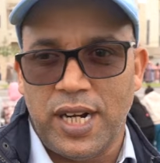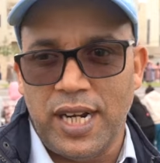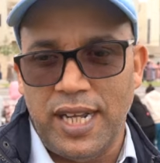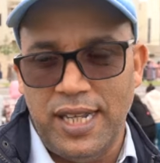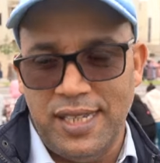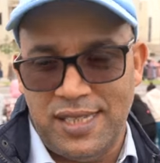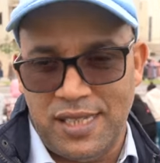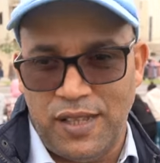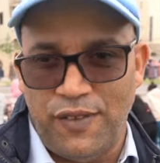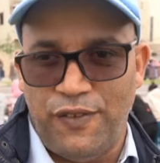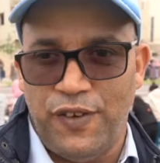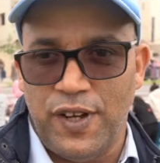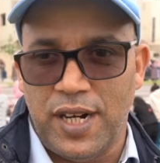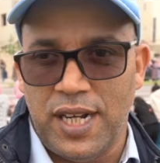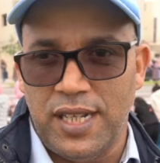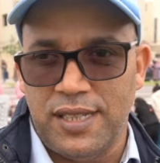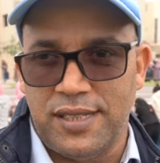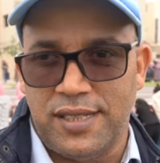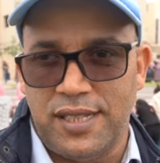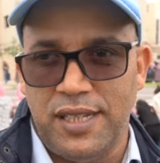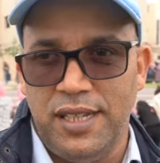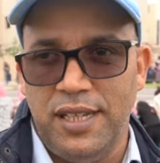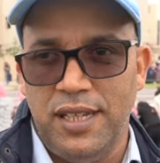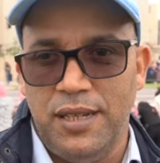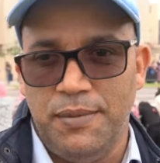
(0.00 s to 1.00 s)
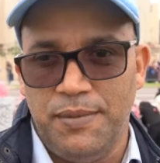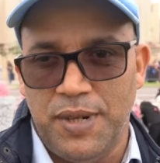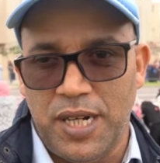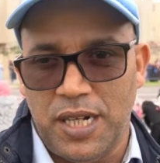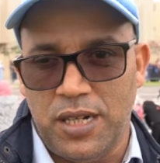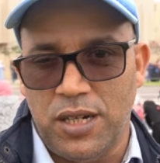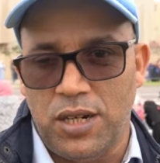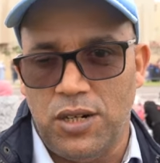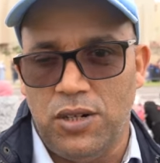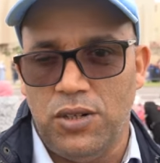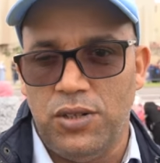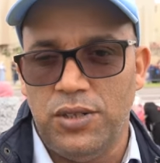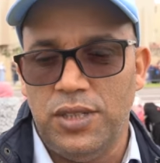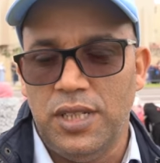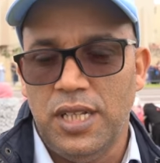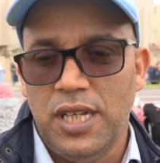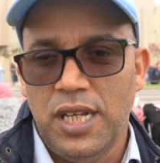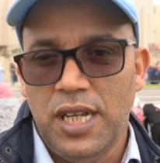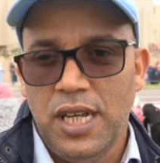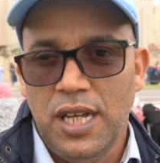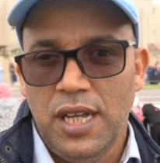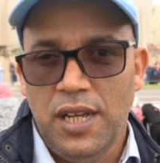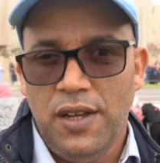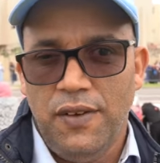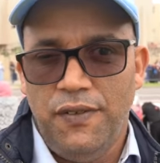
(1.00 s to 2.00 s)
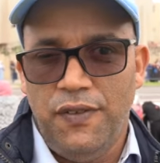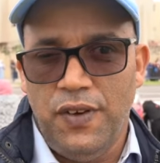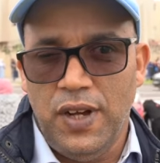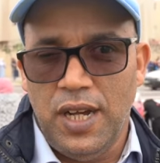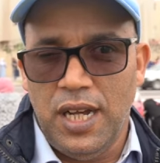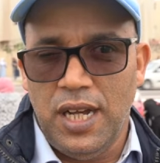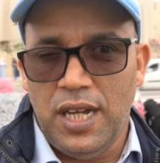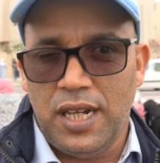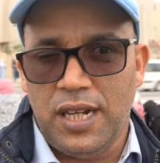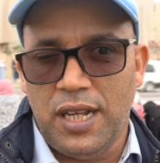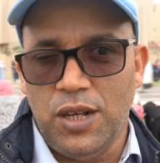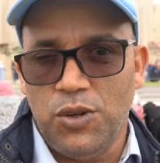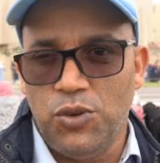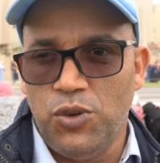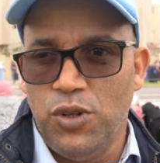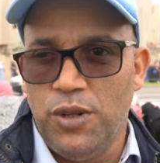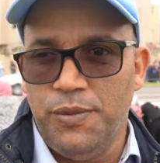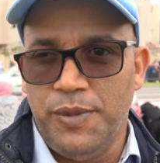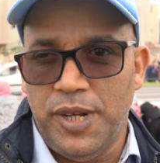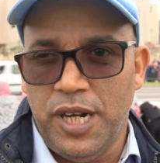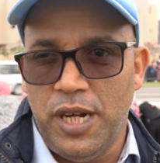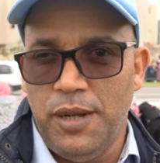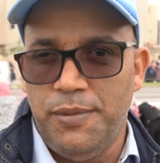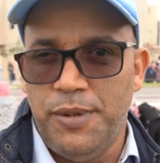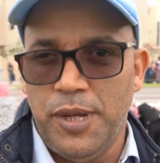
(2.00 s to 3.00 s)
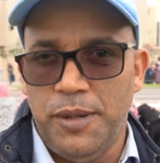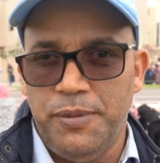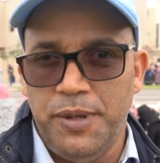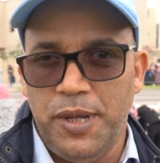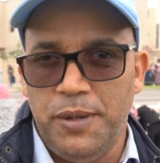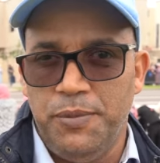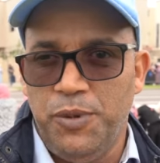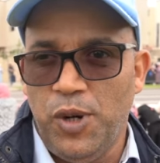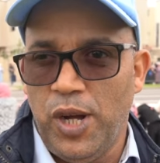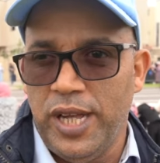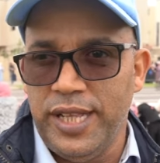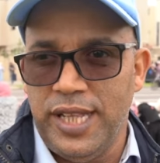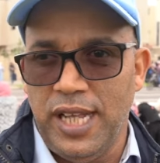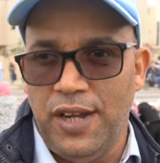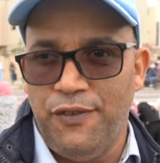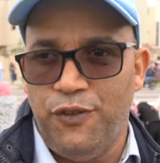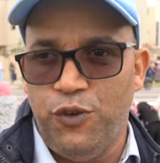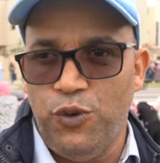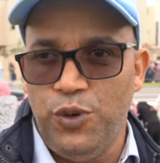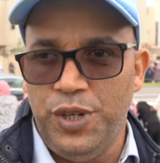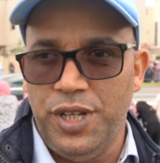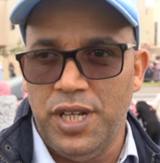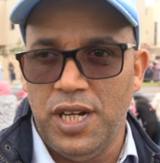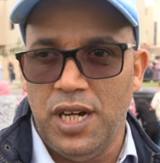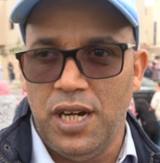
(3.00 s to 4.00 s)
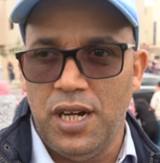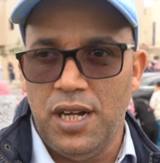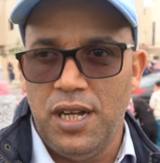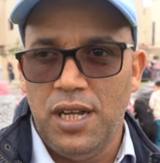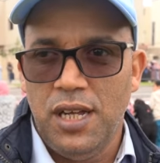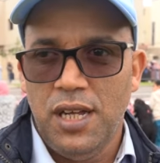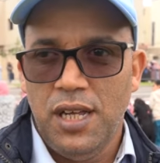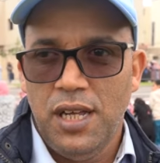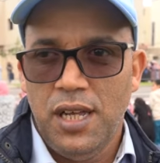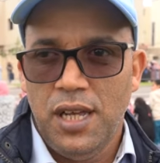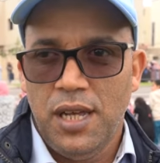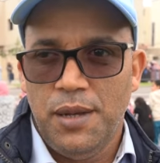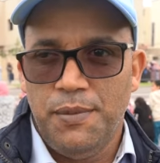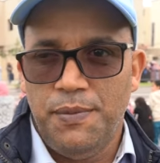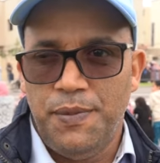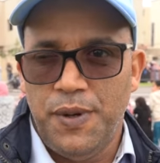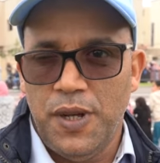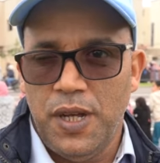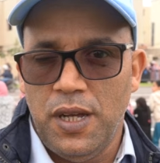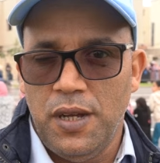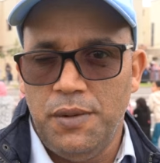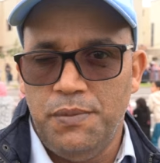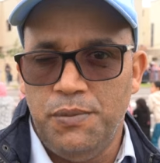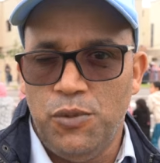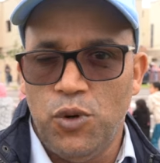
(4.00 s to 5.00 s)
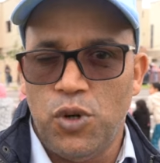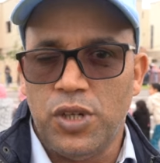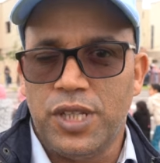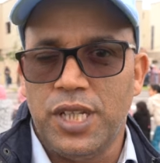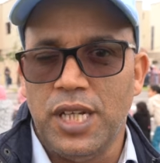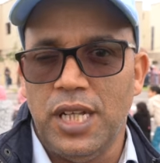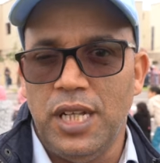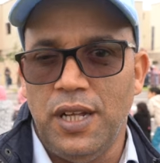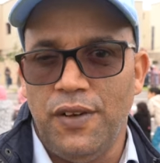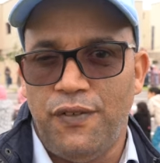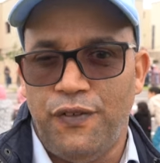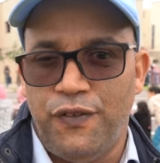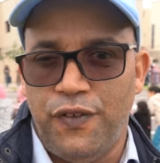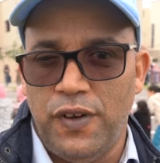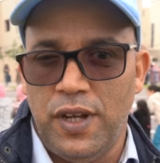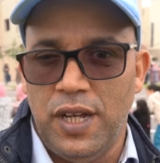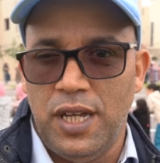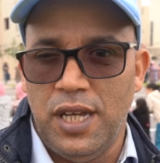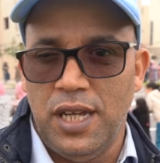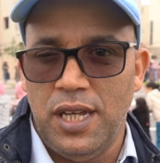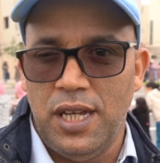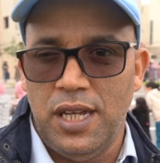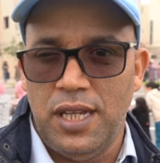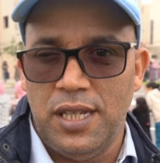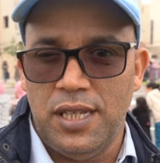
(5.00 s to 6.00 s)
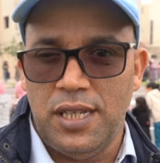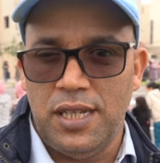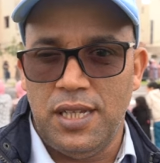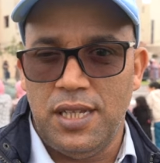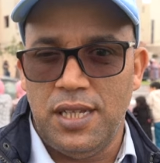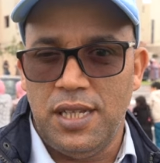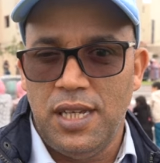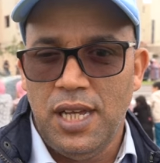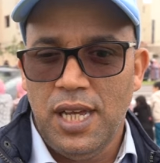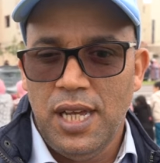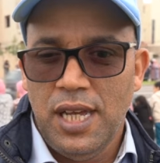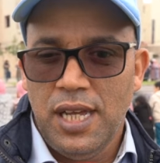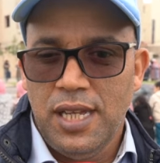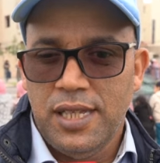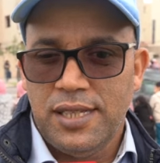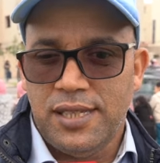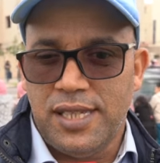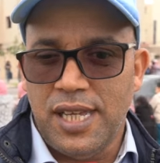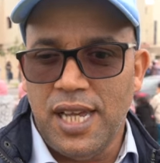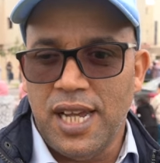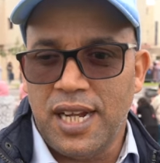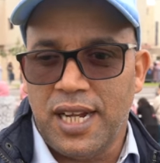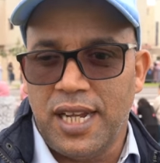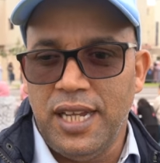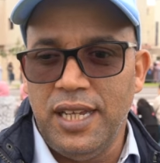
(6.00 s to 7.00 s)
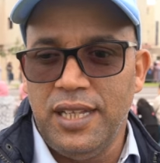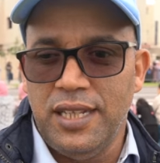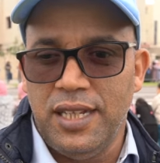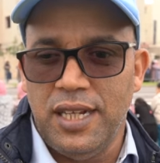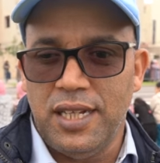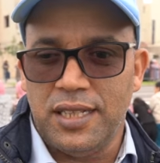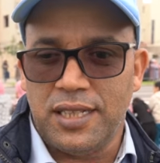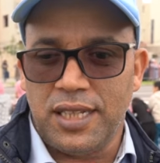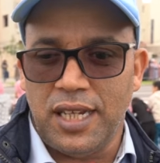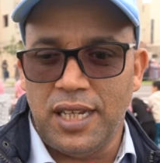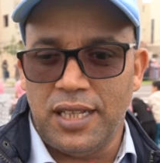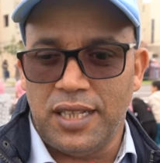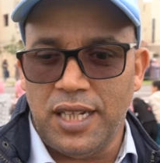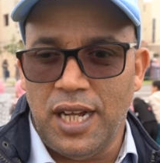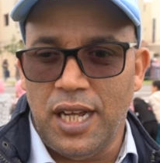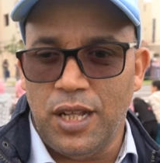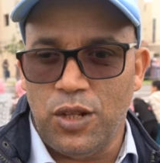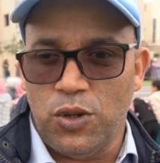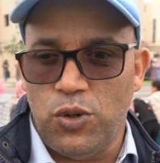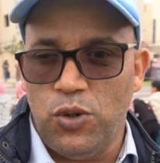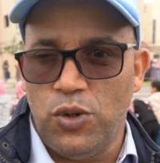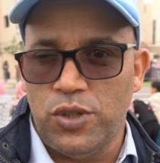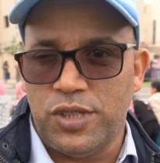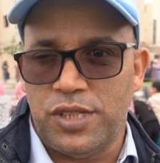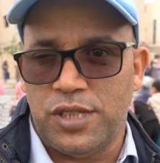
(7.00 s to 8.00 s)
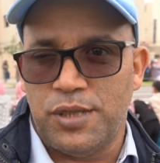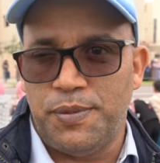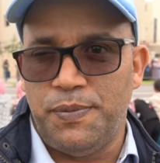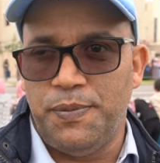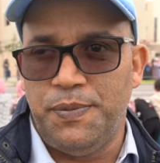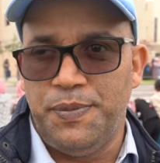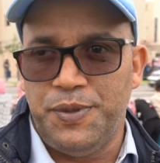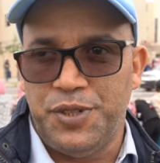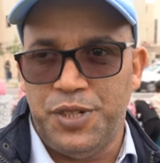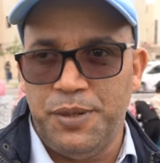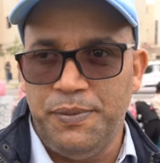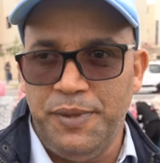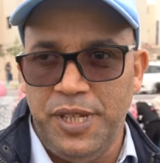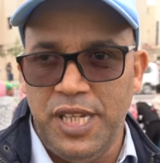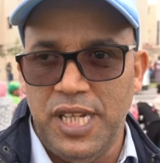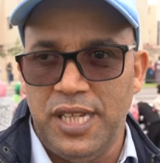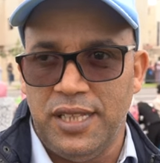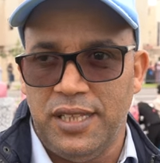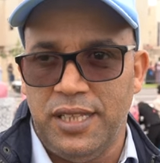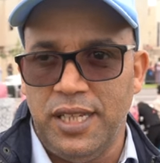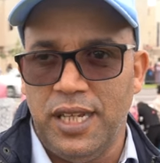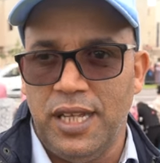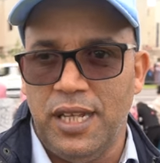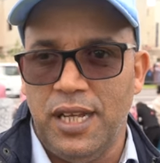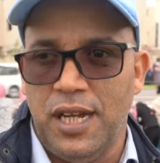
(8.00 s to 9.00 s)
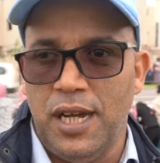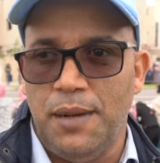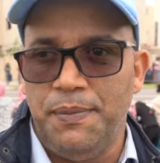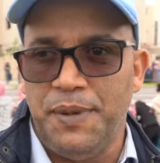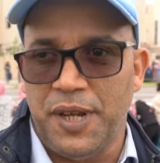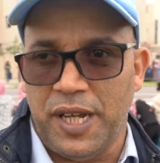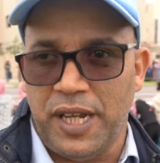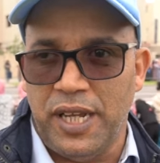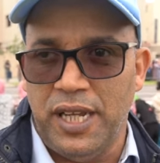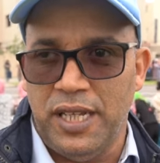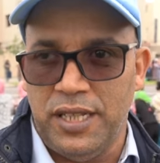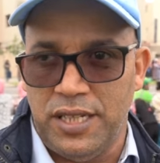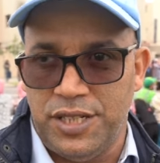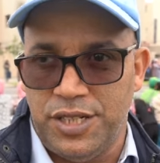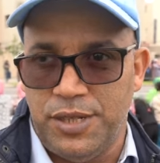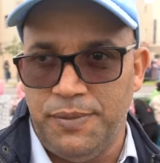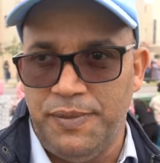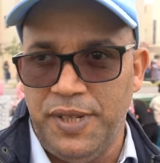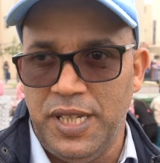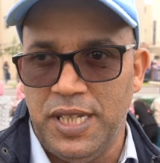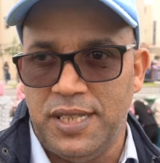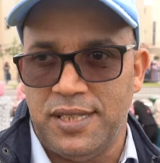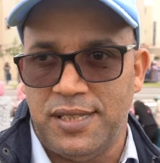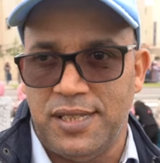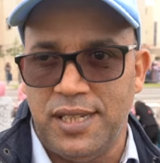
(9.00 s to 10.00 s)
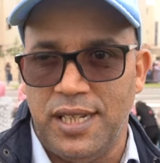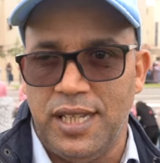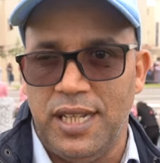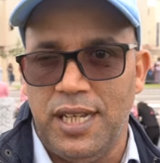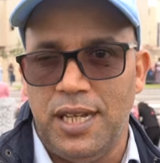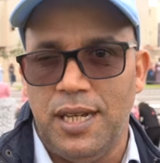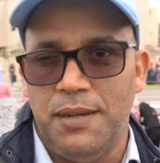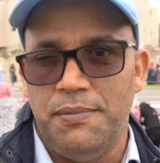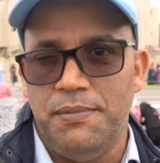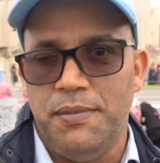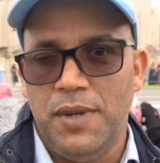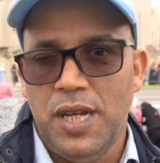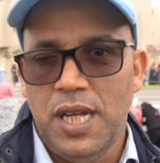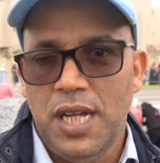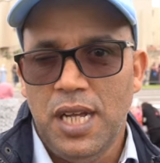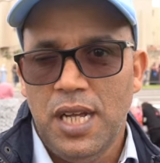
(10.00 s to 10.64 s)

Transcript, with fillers: الرئيس الفرنسي ماكرون فكنقول مرحبا به بواحد العفويه بمختلف آه، ساكنات قطاع القدس بالجمعيات ديالها بقياده جمعيه السلام